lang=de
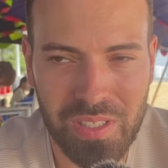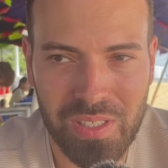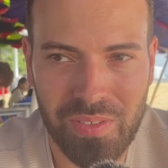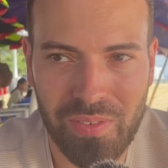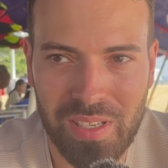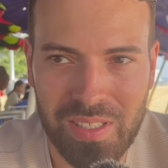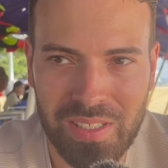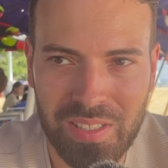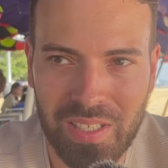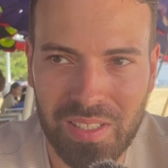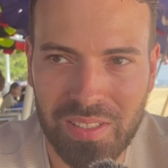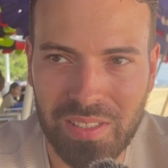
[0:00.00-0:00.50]
ich
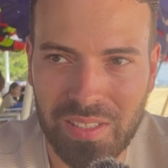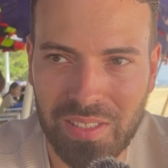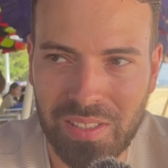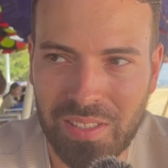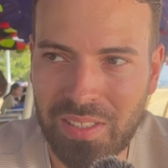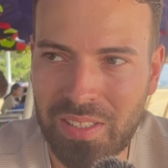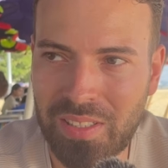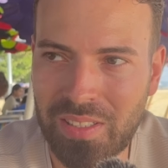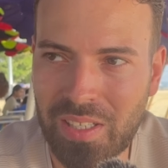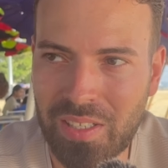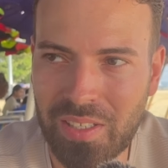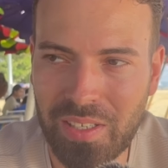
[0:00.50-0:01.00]
weiß gerade
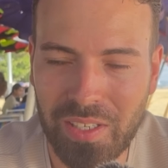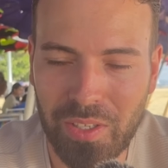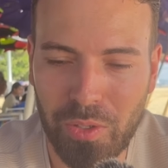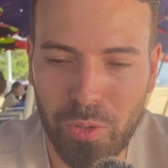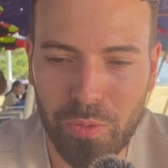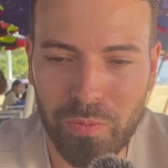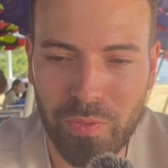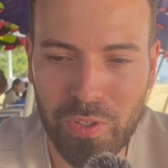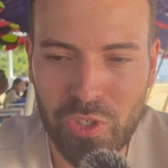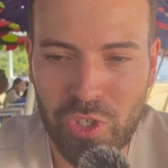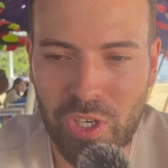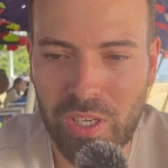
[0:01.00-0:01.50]
nicht, je nach
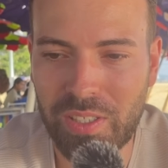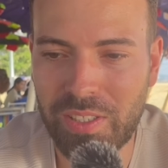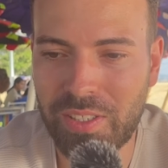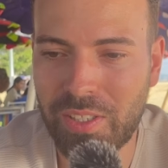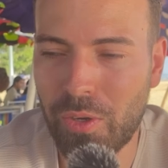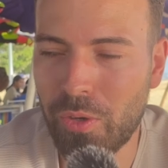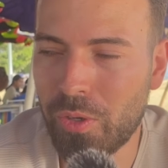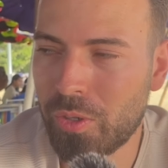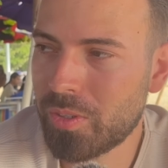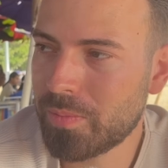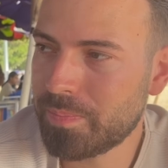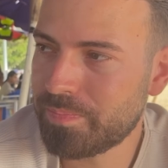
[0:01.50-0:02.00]
Region wahrscheinlich
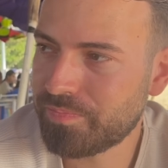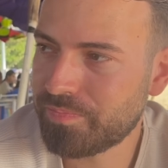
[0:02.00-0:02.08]
auch.